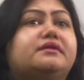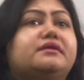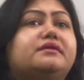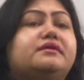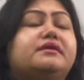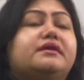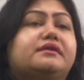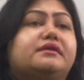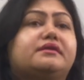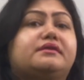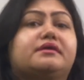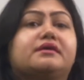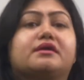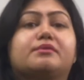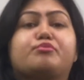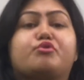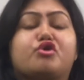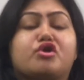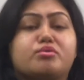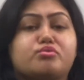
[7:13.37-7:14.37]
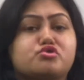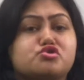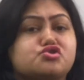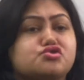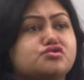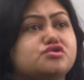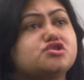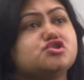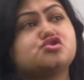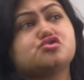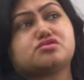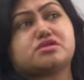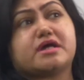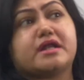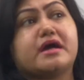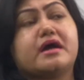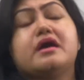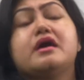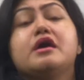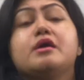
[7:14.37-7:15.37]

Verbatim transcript: দিদি এদের থেকে পরামর্শ নিচ্ছ তারা